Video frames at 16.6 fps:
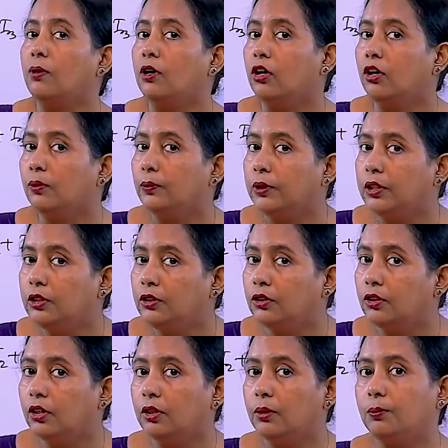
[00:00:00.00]
প্রবাহ
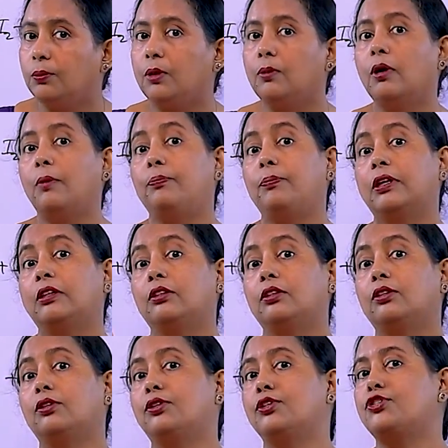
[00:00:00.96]
ভিন্ন বিভব
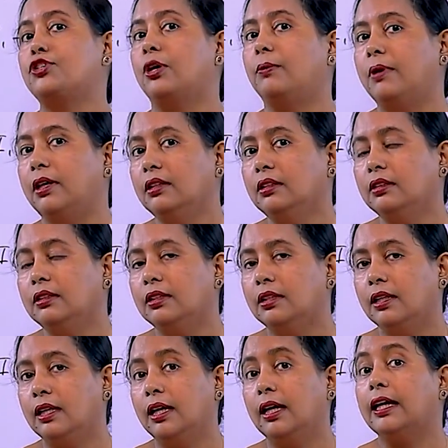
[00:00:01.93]
পার্থক্য সমান
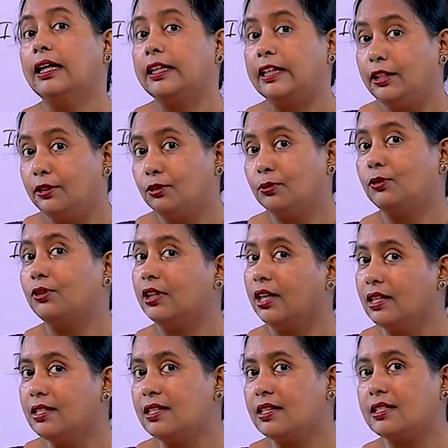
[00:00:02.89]
কিন্তু
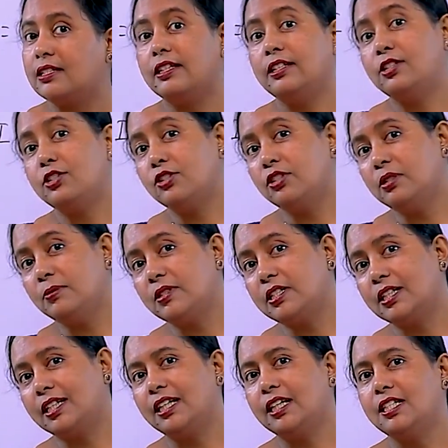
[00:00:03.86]
মনে আছে শ্রেণী
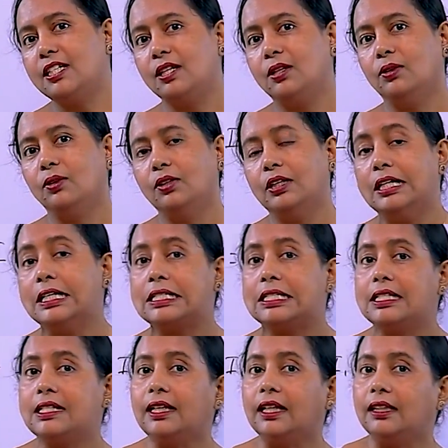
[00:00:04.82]
সন্নিবেশে কী ছিল
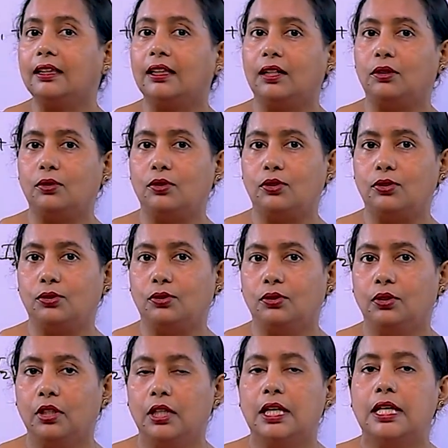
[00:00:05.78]
ঠিক তার উল্টু
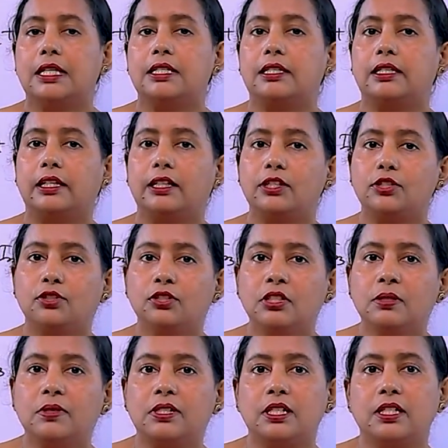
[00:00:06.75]
শ্রেণী
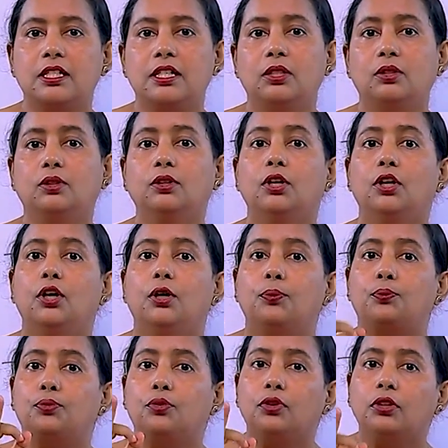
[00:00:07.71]
সন্নিবেশে ছিল
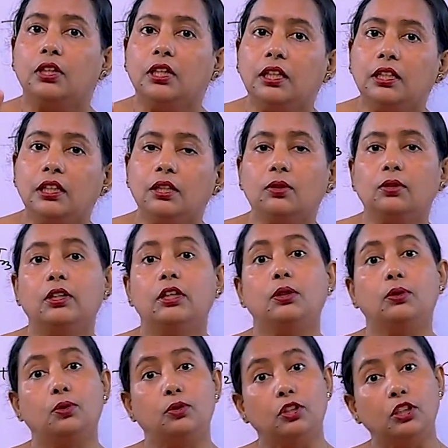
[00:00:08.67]
প্রতিটি
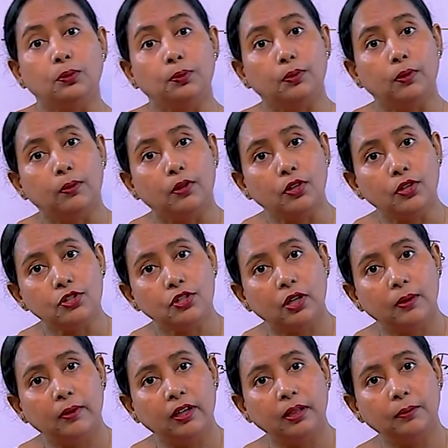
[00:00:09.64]
রোধের তড়িৎ প্রবাহ
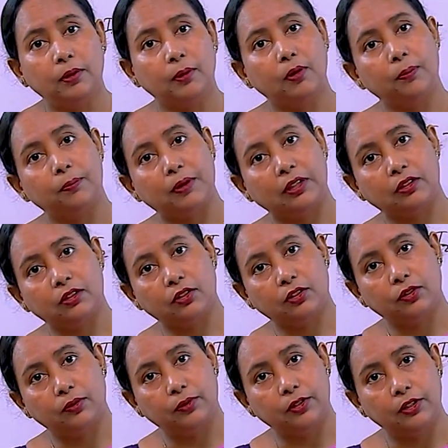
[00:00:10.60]
সমান বিভব
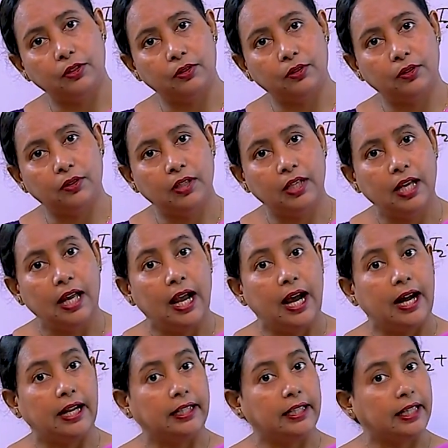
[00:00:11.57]
পার্থক্য ভিন্ন
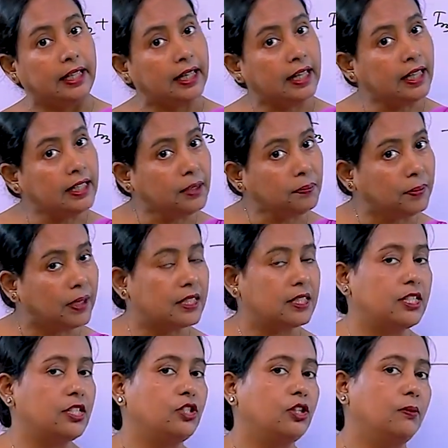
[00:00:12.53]
আর এখানে
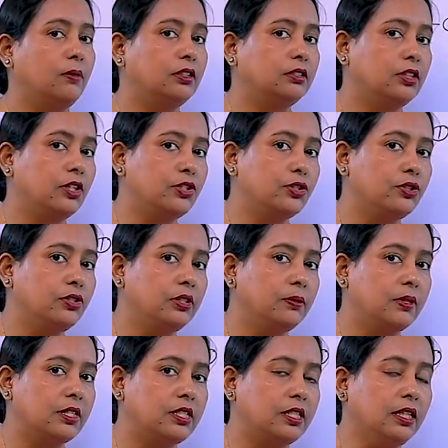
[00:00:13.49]
পাচ্ছি সমান্তরাল
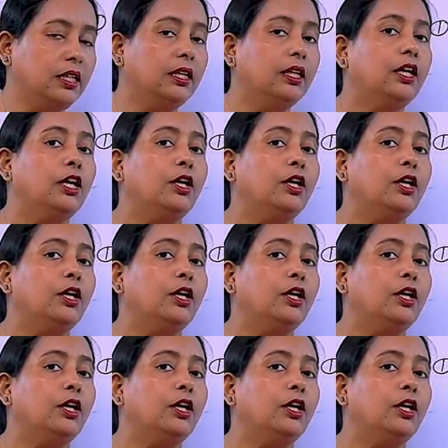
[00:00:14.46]
সন্নিবেশে